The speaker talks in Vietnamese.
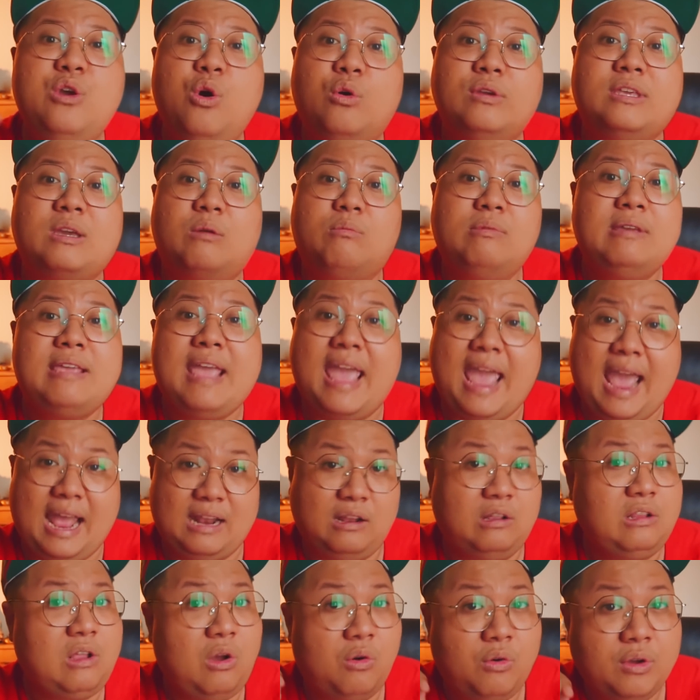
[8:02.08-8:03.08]
vô trong cái nhà
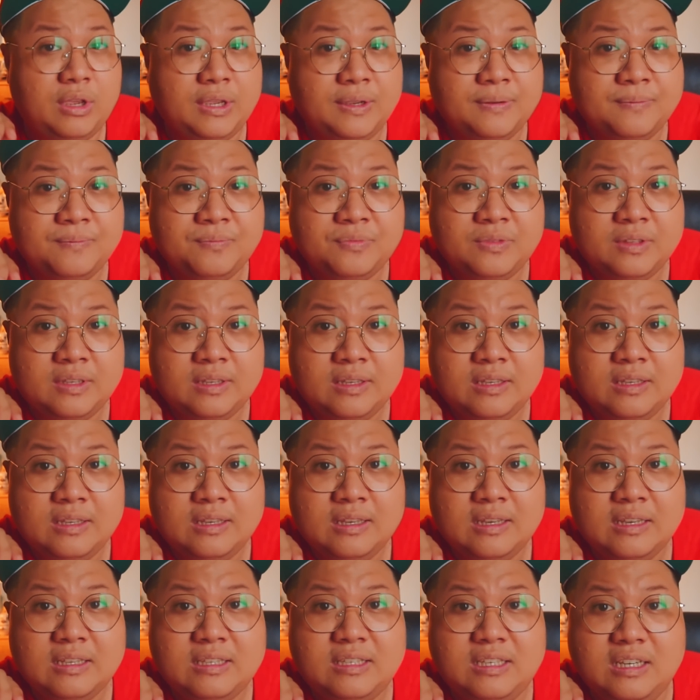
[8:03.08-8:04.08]
đó thôi
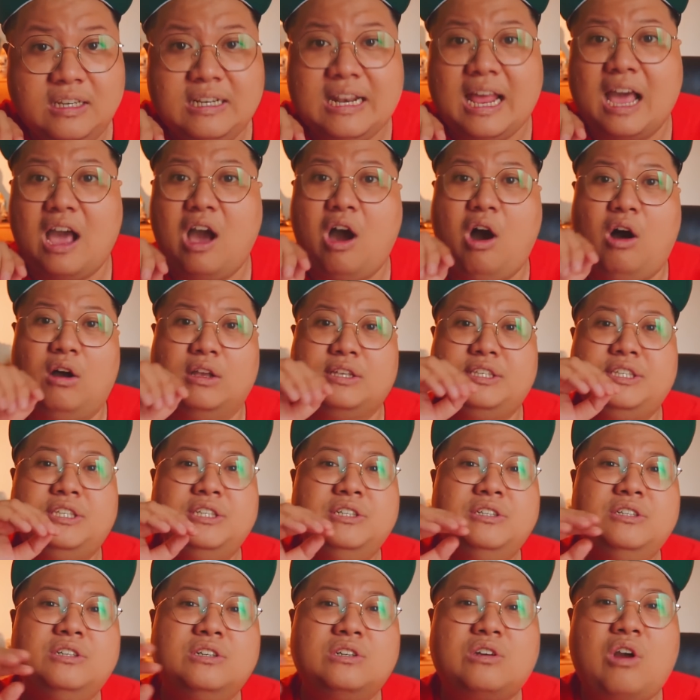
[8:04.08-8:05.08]
chứ là họ
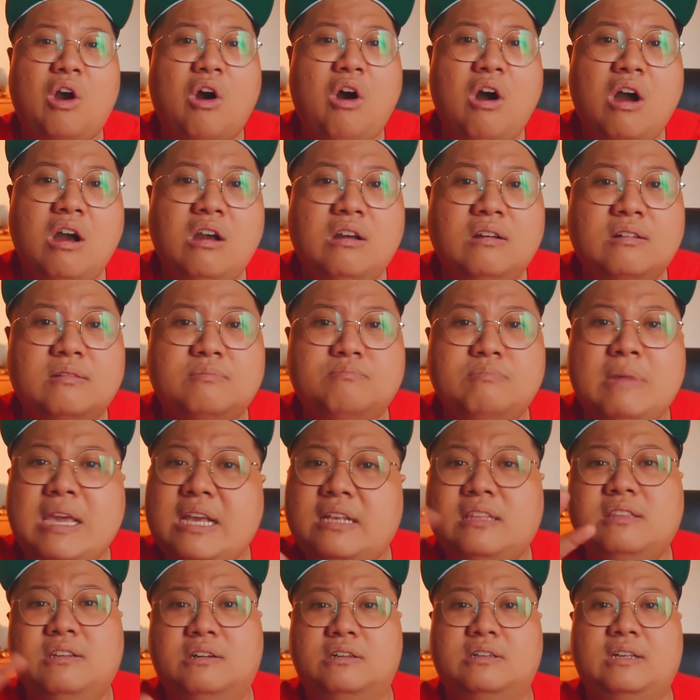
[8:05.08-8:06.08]
chưa có
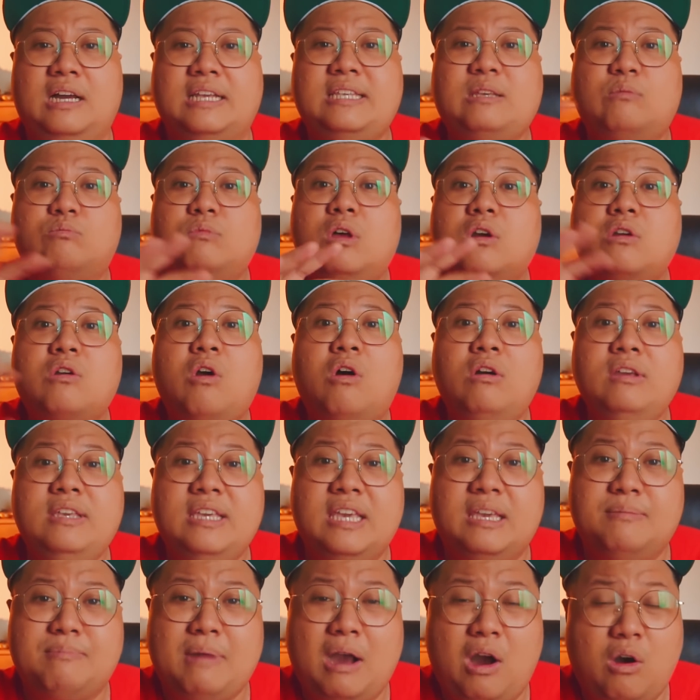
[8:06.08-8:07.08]
biết được ở trong đó có
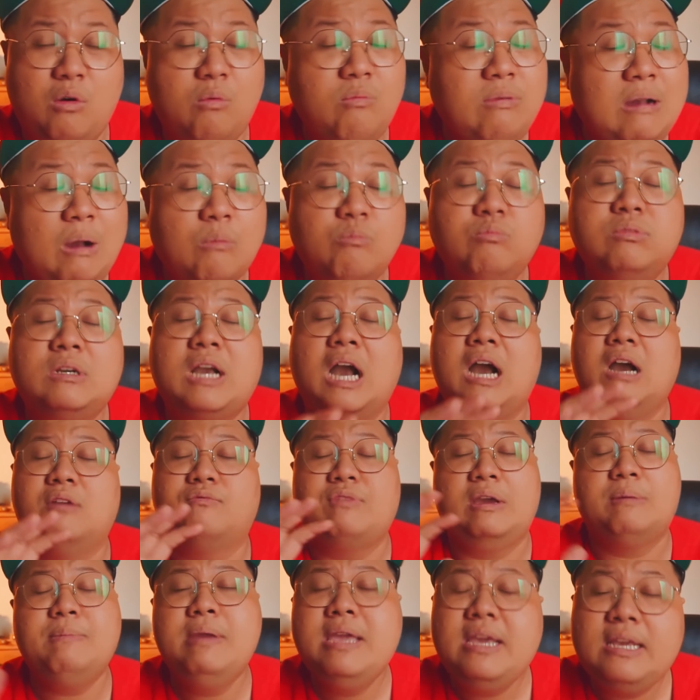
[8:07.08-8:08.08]
gì mà họ cũng không cần
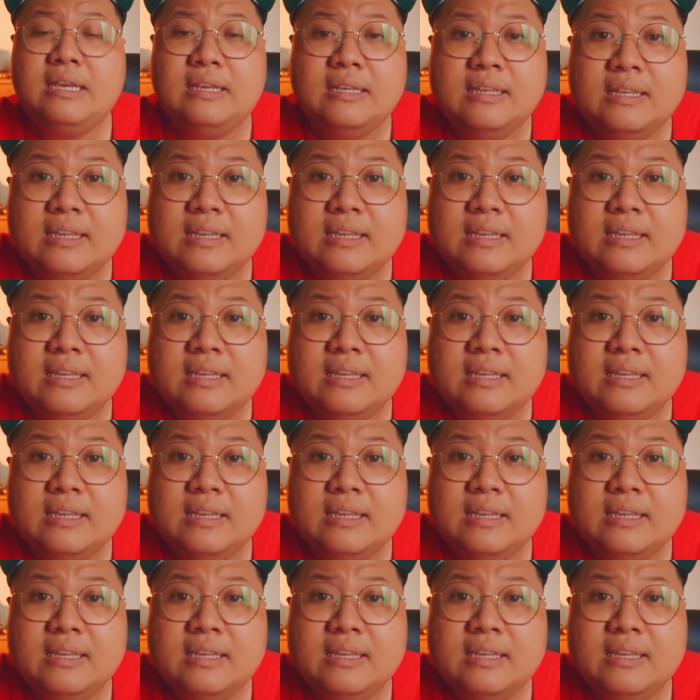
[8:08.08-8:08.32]
phải biết